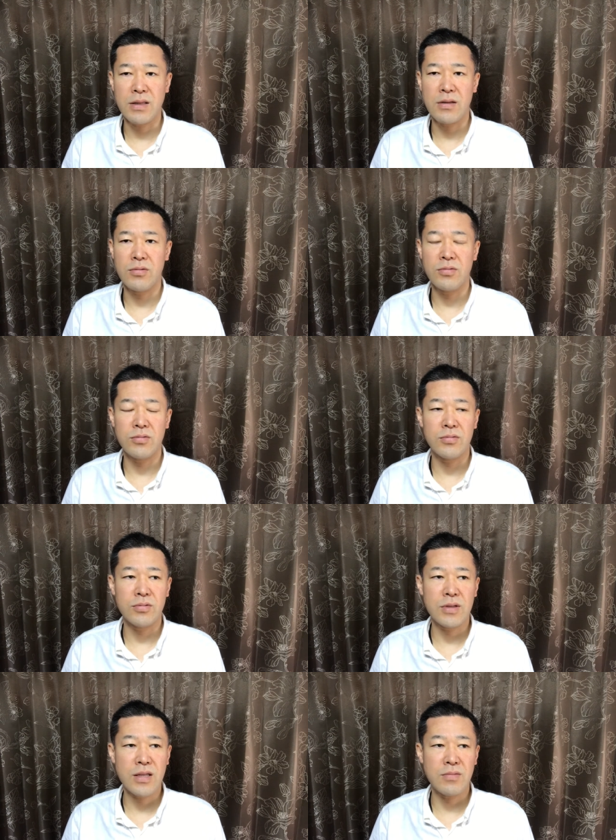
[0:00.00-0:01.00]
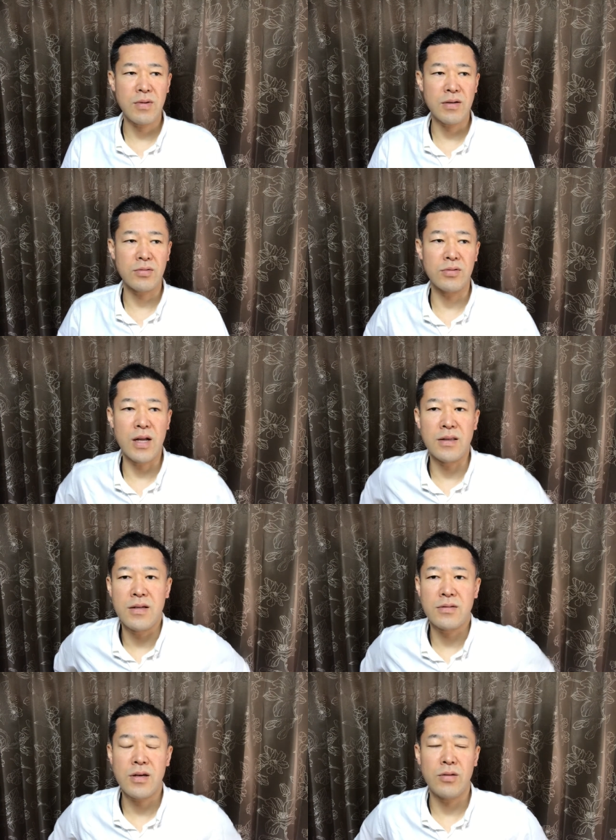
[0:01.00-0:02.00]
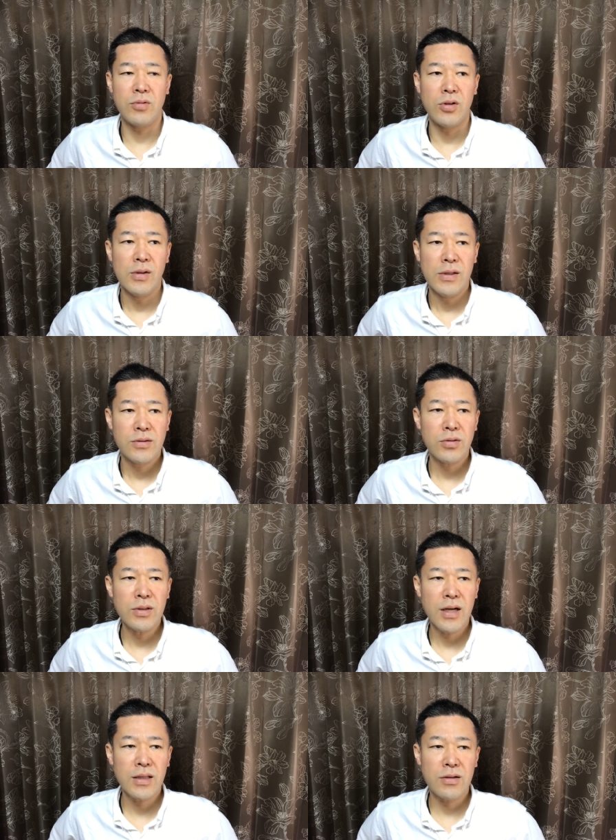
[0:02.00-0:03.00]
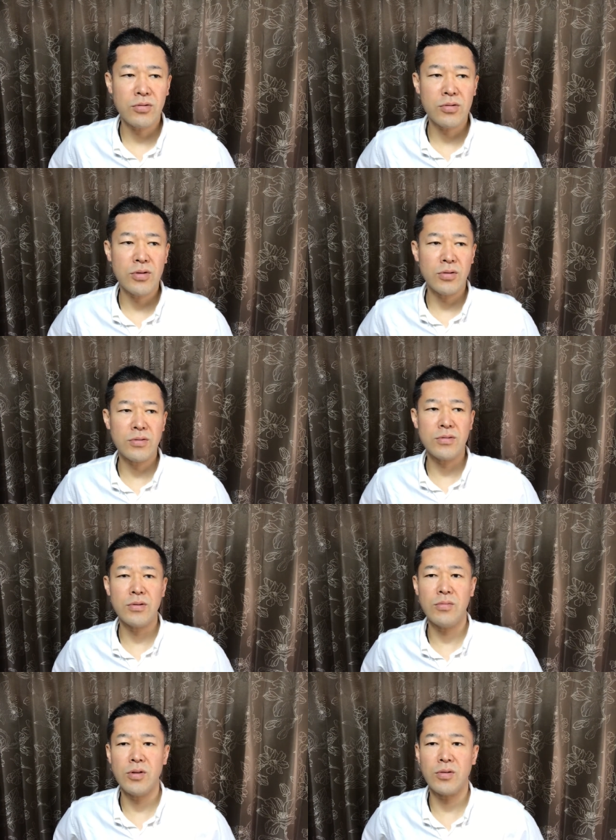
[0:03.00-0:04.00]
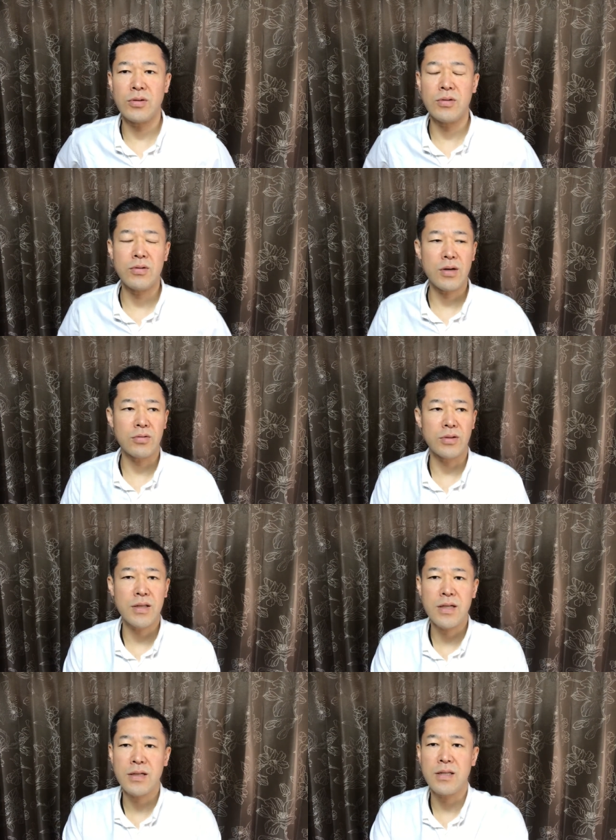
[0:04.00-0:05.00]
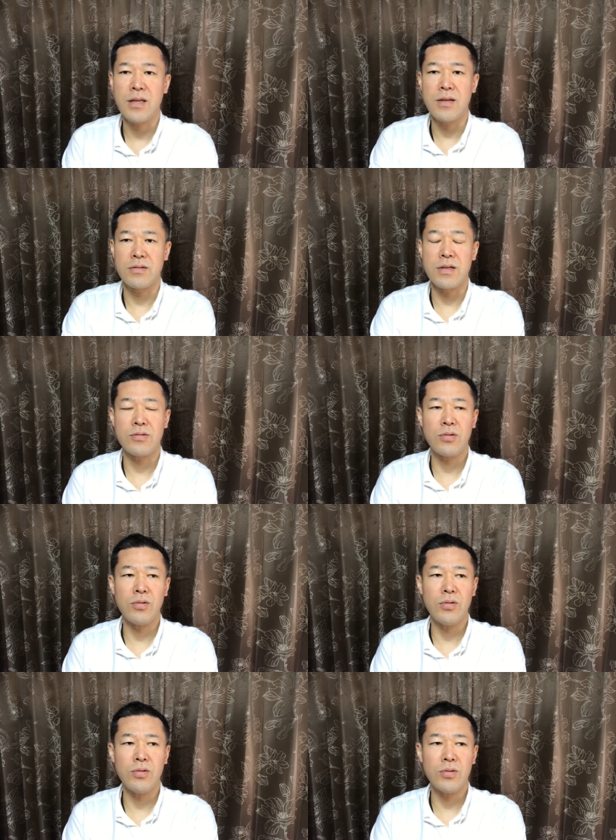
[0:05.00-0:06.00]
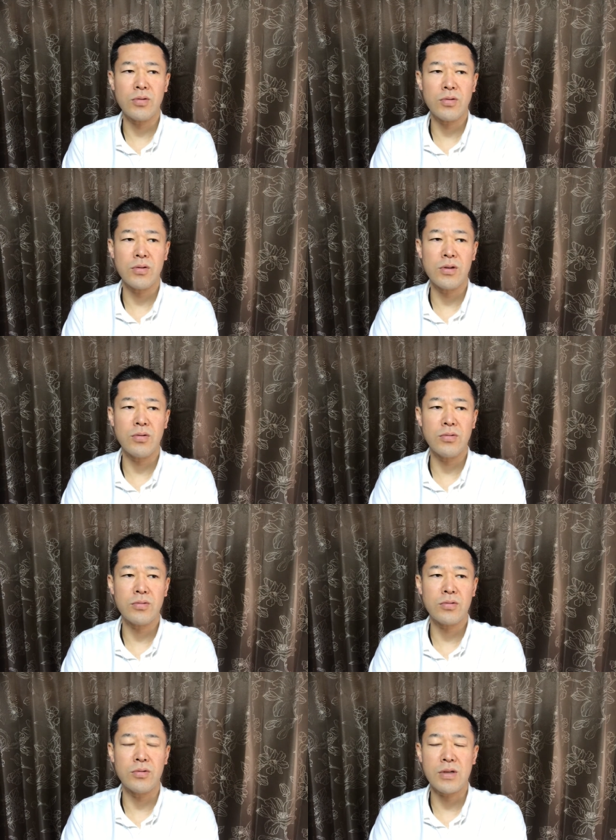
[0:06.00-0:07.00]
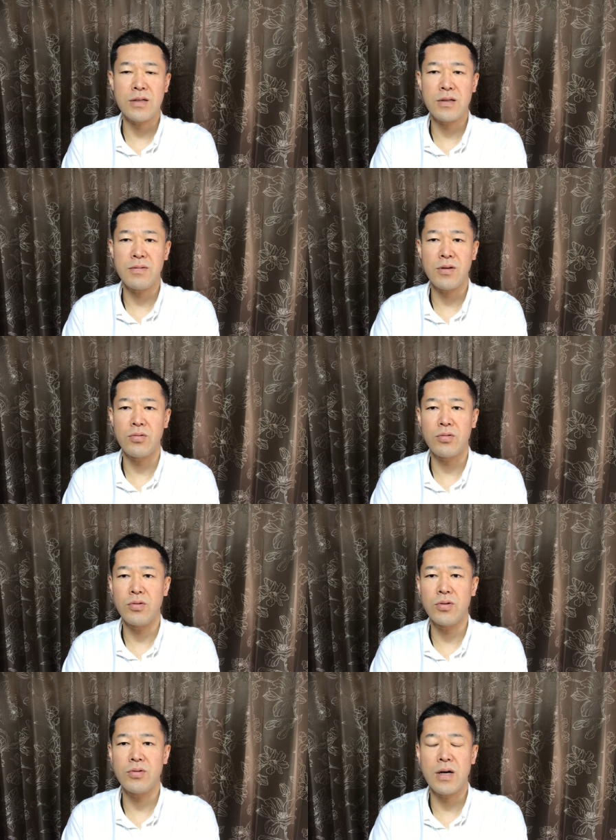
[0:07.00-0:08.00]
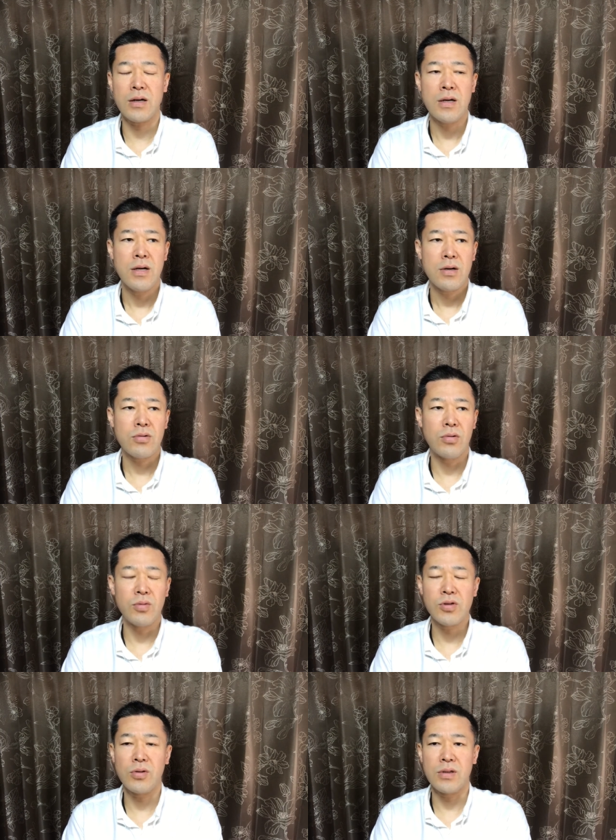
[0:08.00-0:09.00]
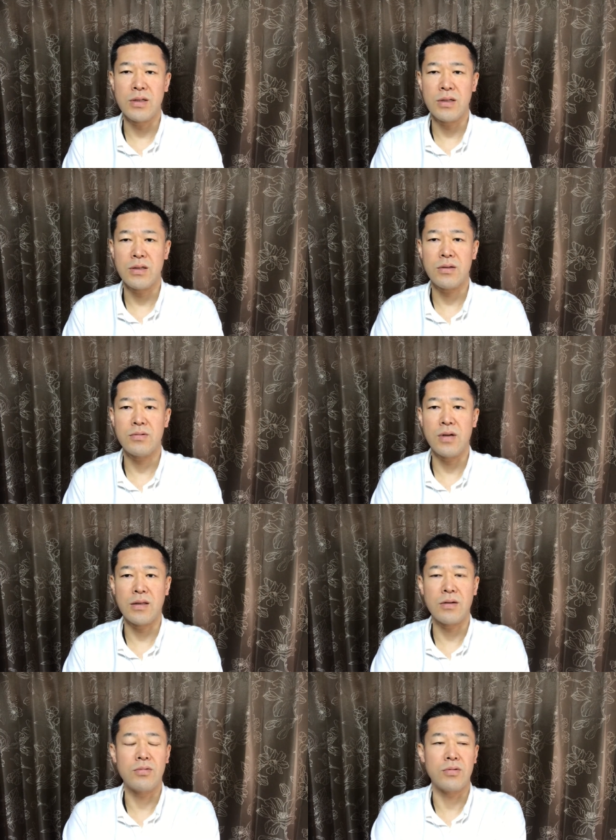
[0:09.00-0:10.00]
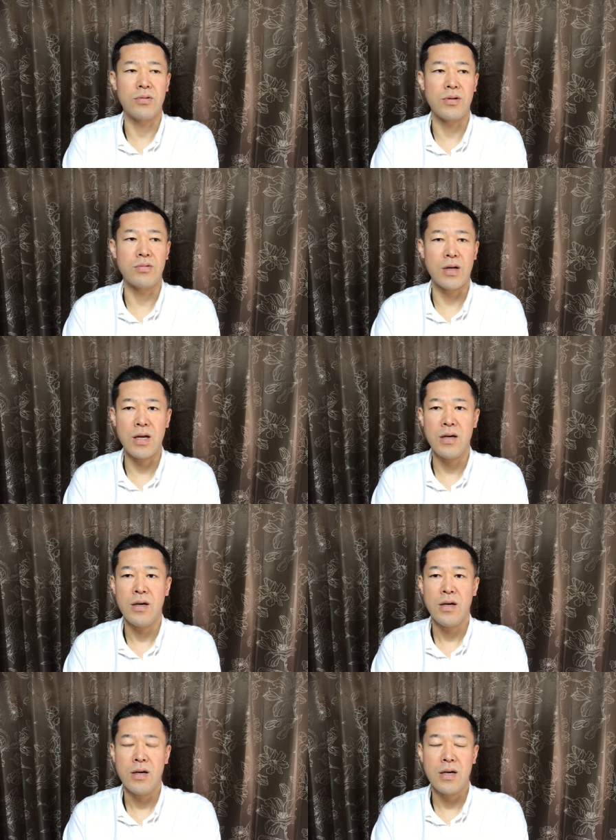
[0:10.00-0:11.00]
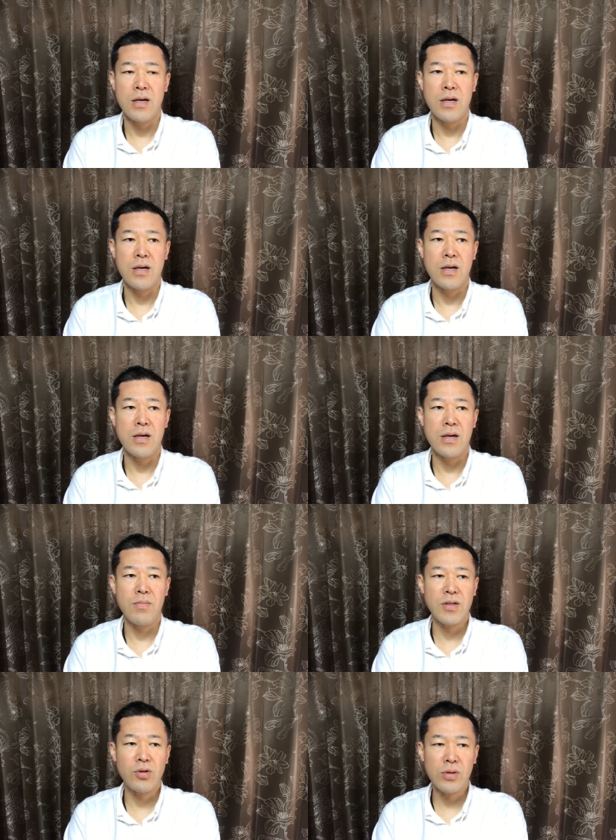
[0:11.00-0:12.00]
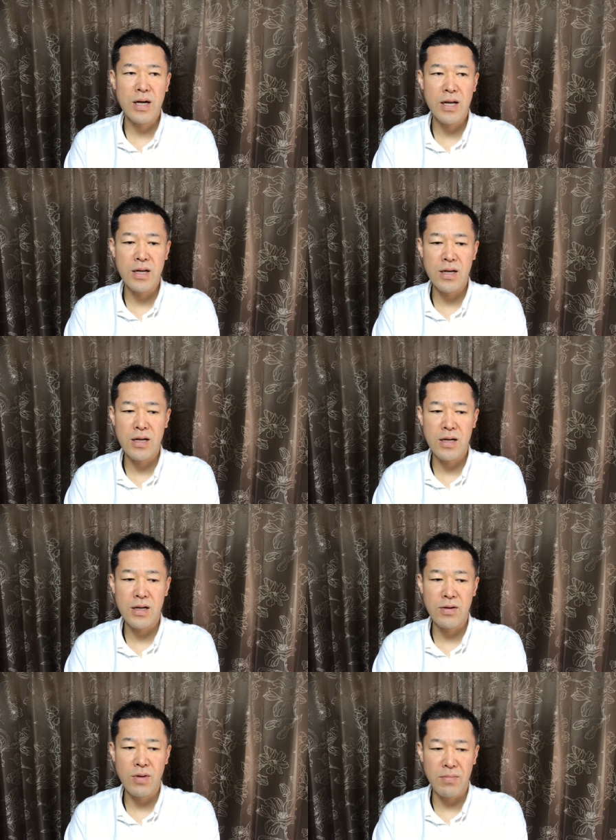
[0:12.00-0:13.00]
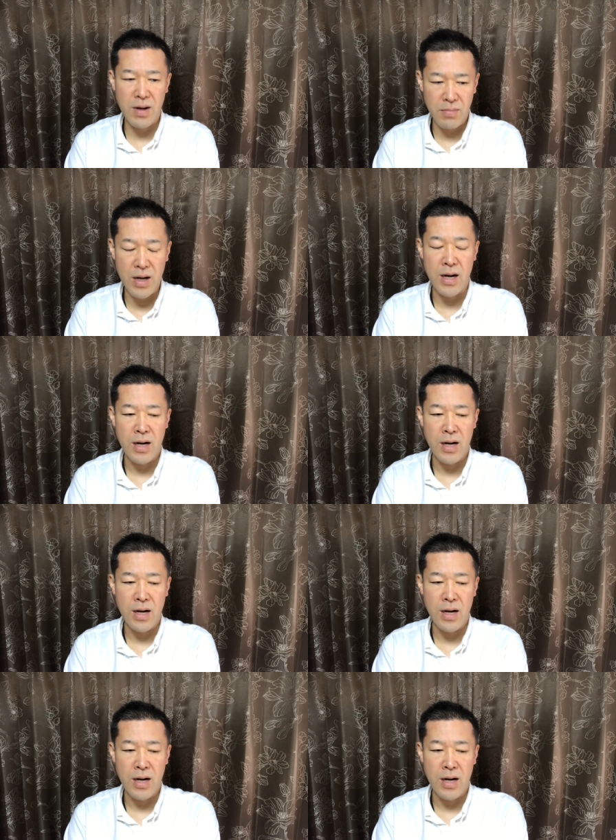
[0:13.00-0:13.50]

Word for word: ていう立場はそうなんですけども、その中でこう共通のものっていうのがこう出てきてですね、そのことによるこうお客様との交流がこう面白くなってくるっていうかね、えー、まあ初回はまあま